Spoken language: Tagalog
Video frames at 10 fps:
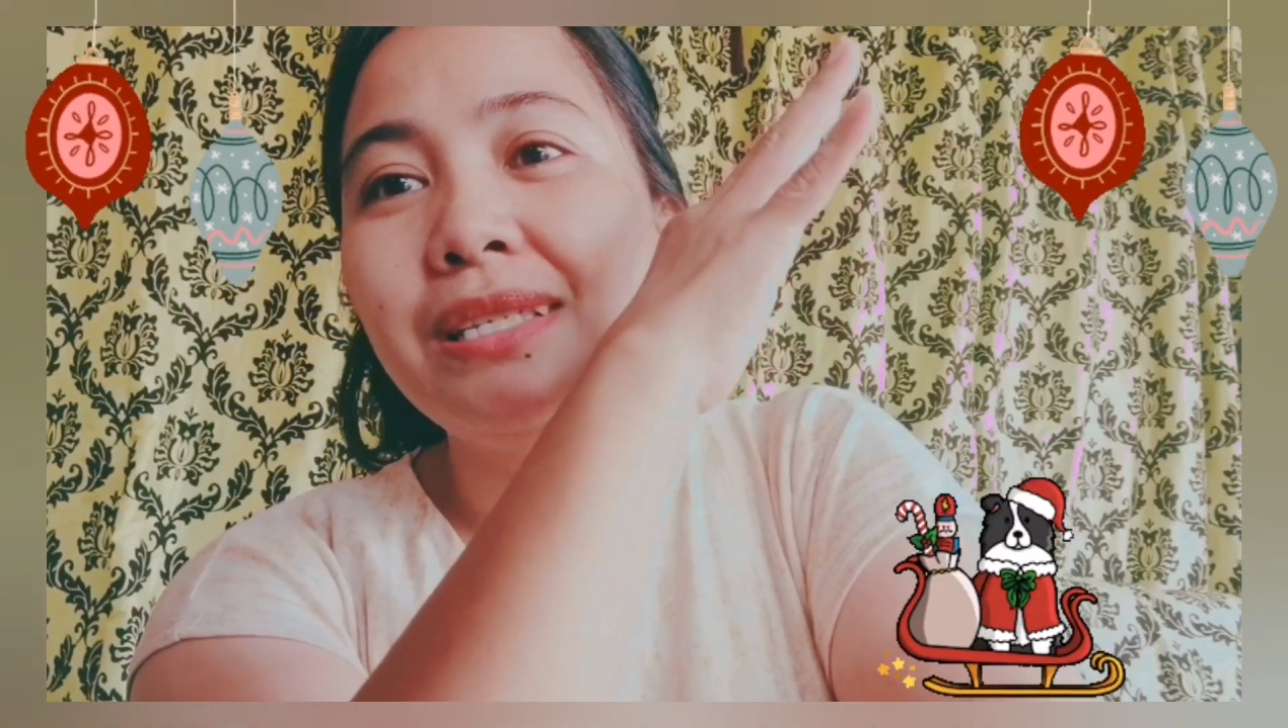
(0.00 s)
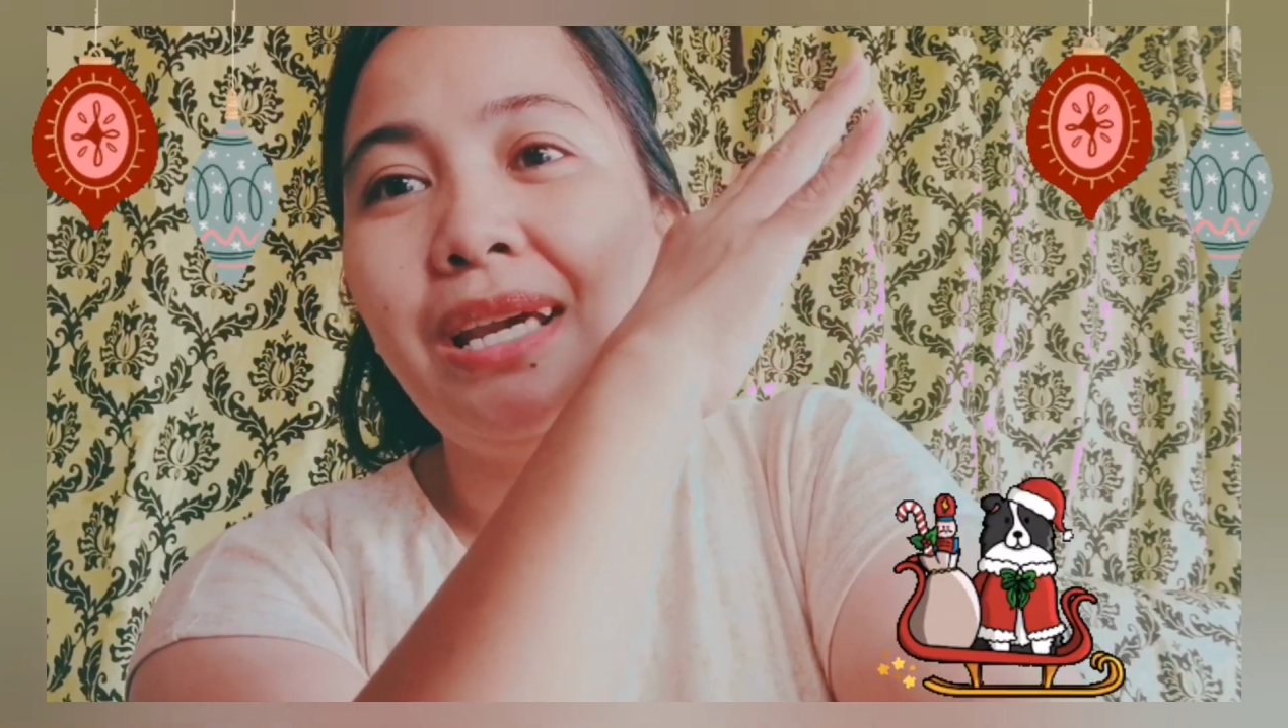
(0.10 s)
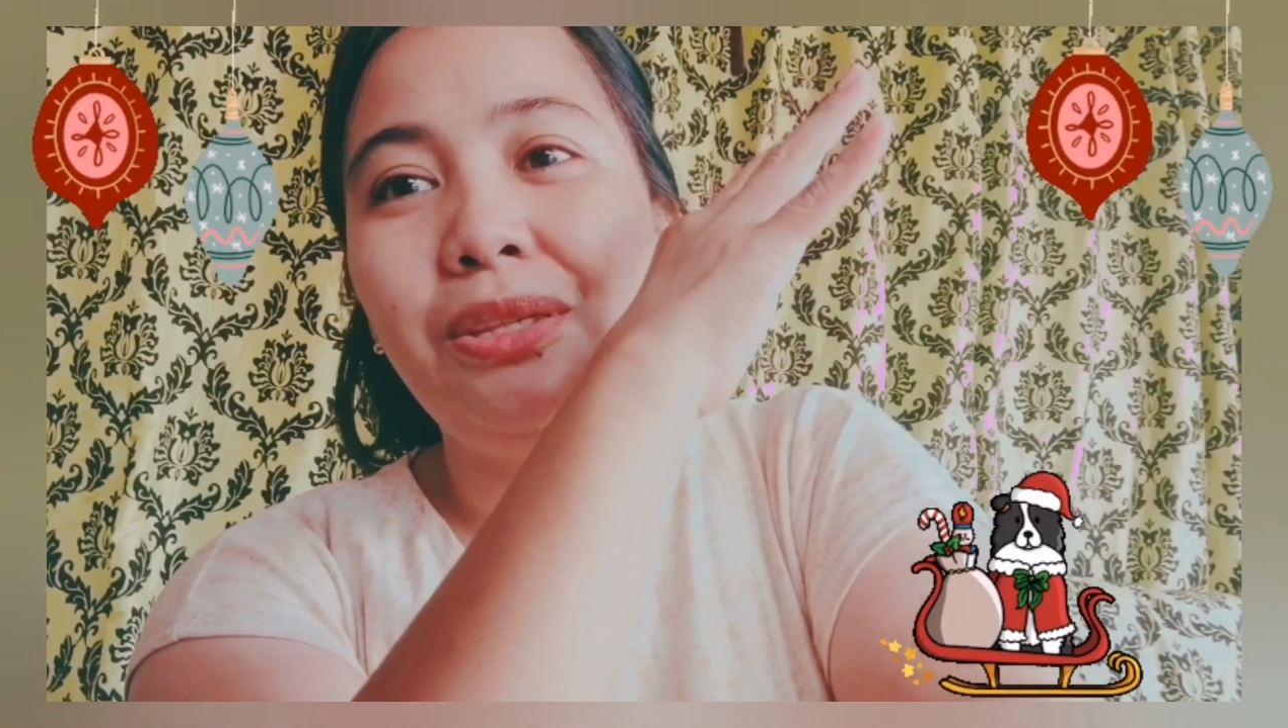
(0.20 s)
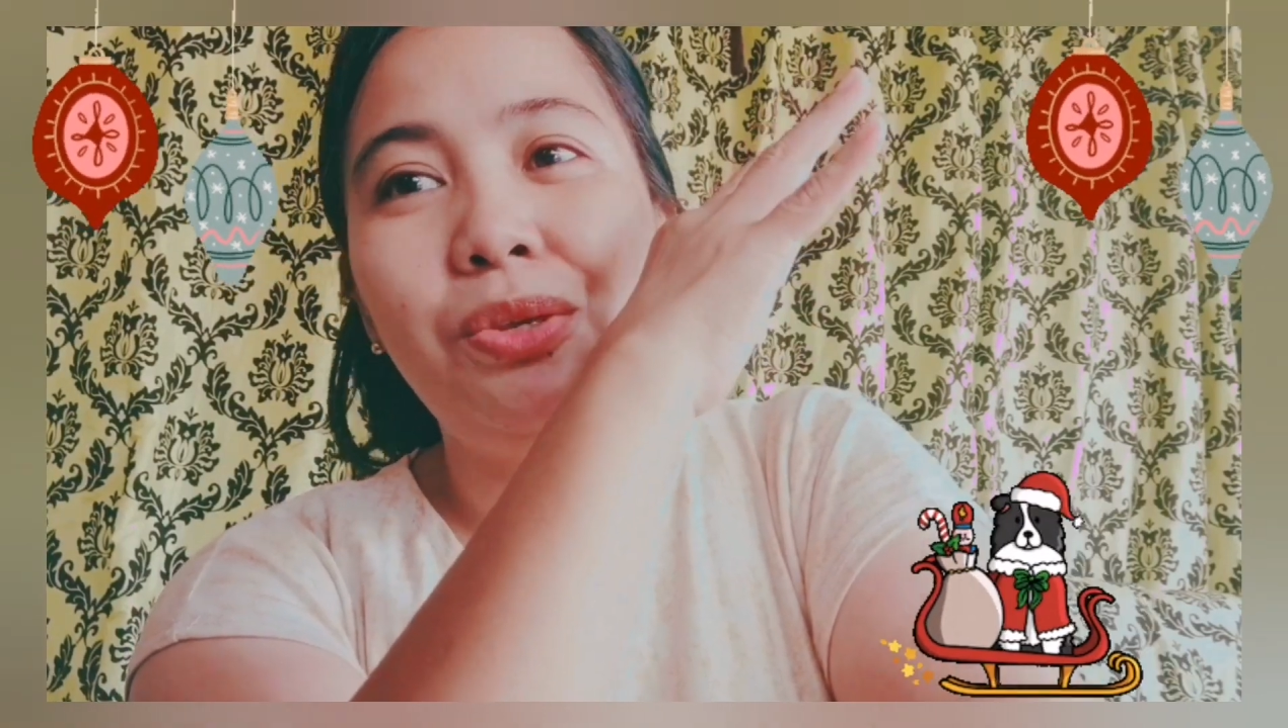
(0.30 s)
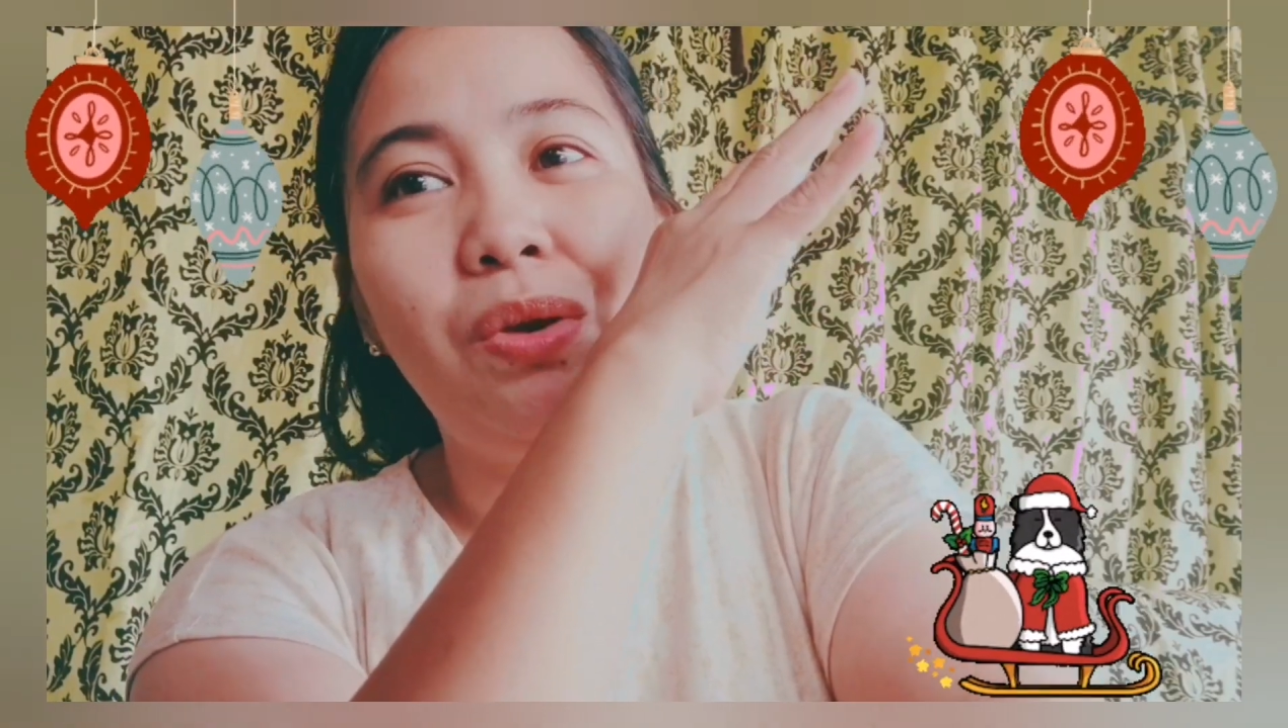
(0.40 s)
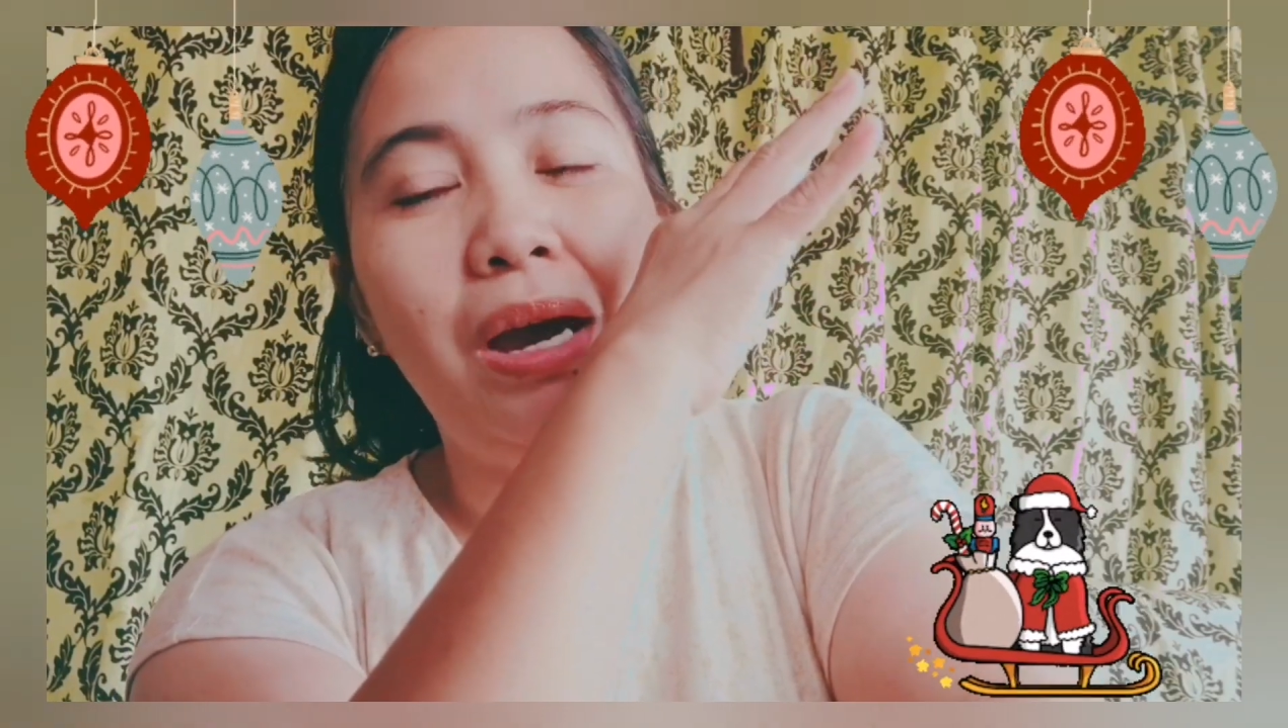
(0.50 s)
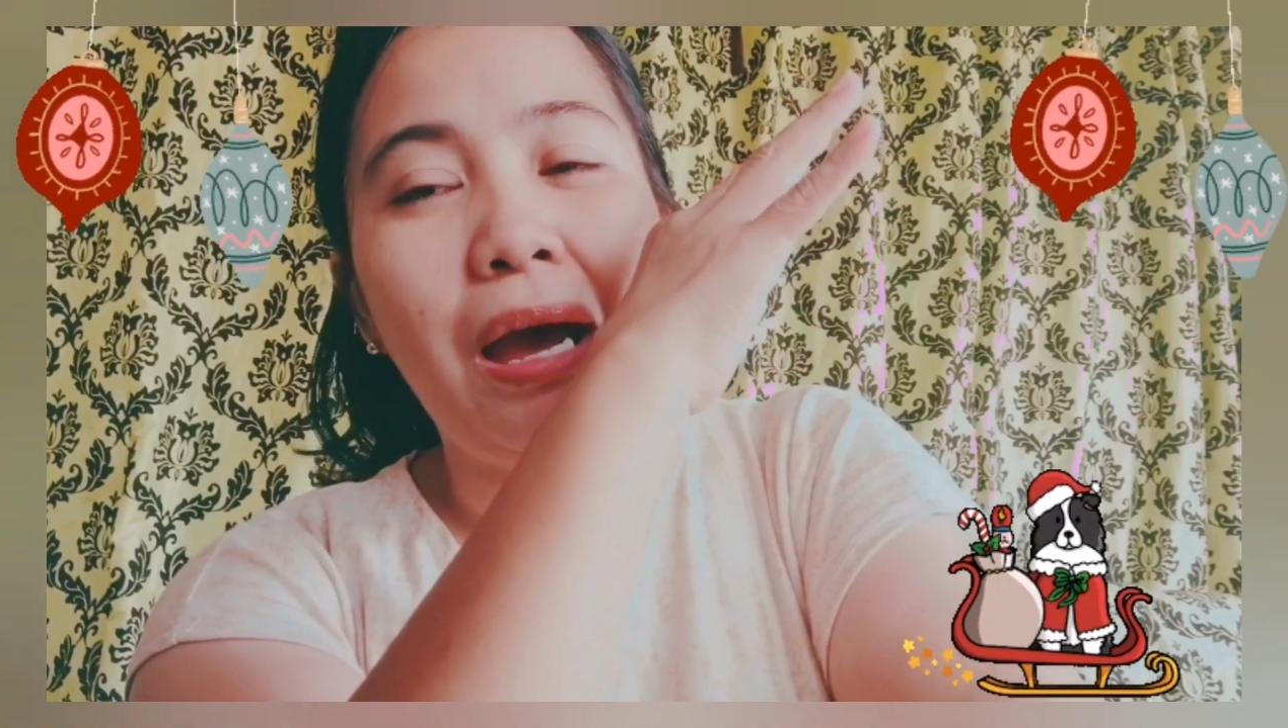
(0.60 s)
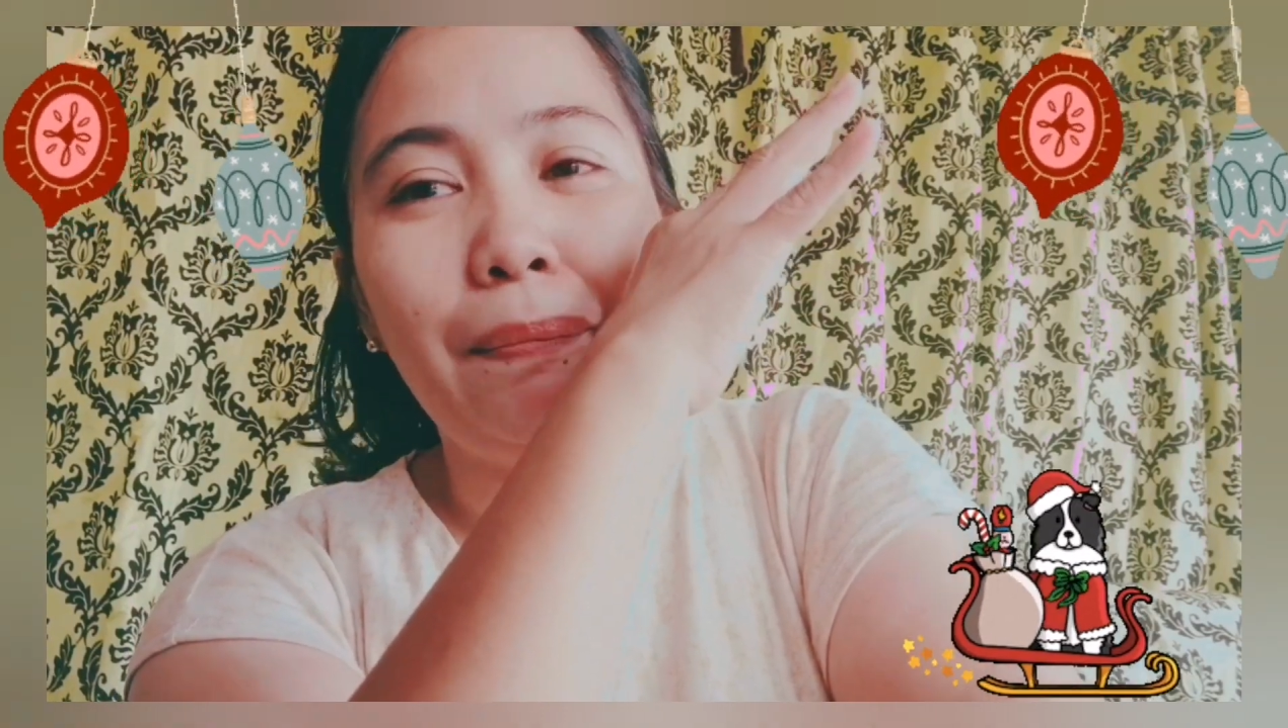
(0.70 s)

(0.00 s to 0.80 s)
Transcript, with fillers: lang sa inyo ang